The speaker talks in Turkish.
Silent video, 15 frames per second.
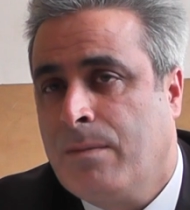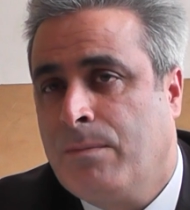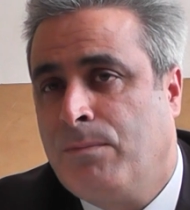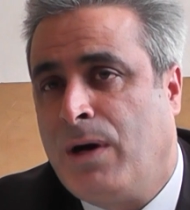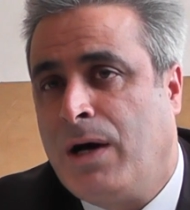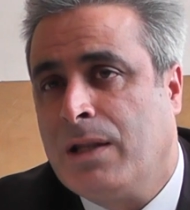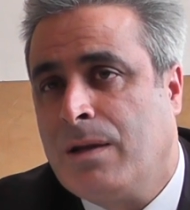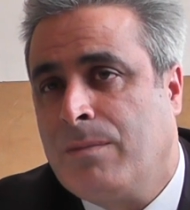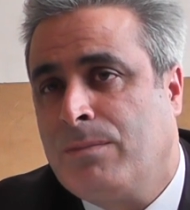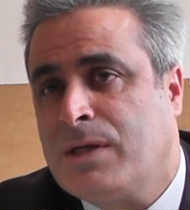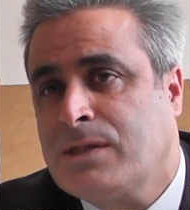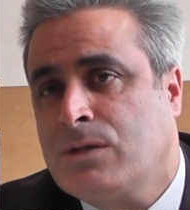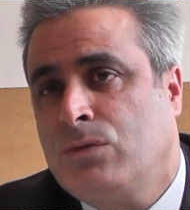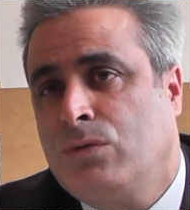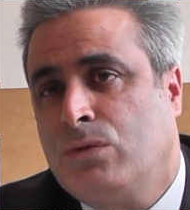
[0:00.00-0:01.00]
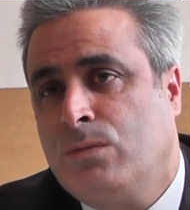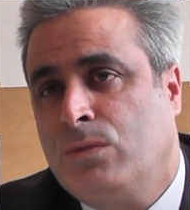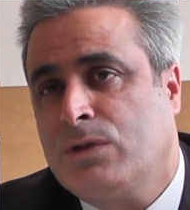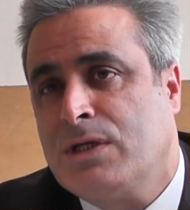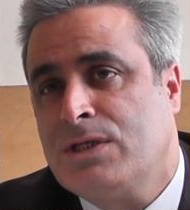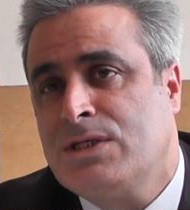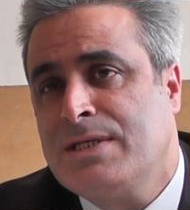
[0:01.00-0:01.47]
bağlanması
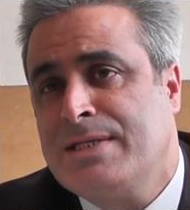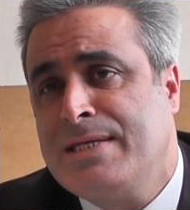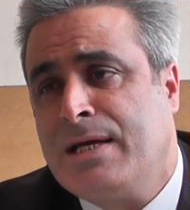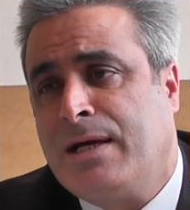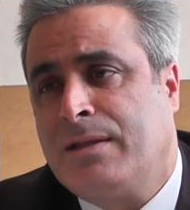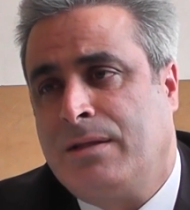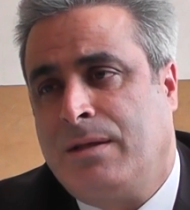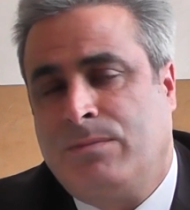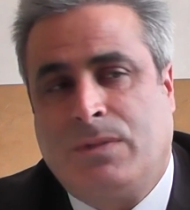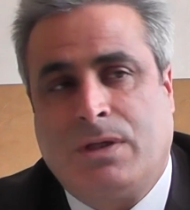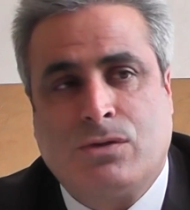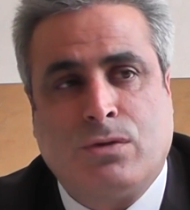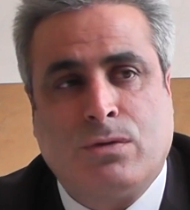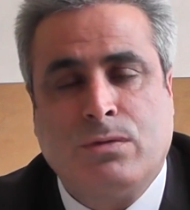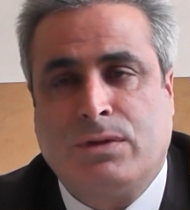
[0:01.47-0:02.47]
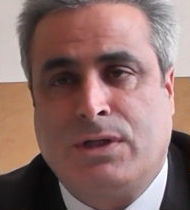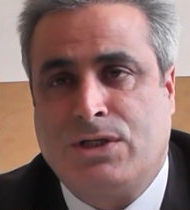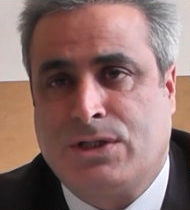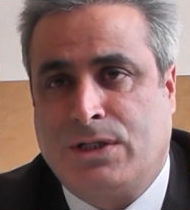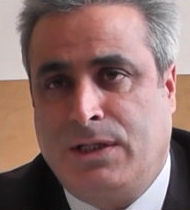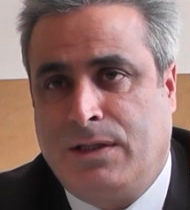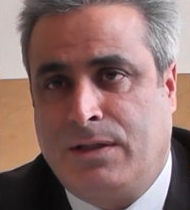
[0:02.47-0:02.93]
durumunda ciddi anlamda sorun
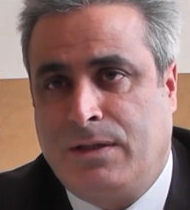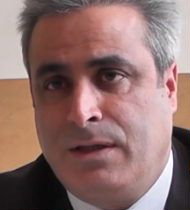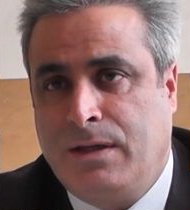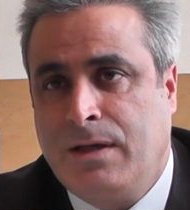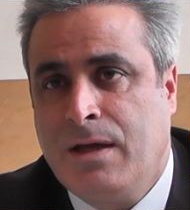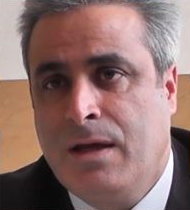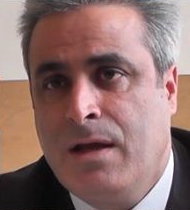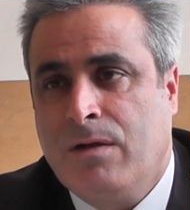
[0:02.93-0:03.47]
teşkil ettiği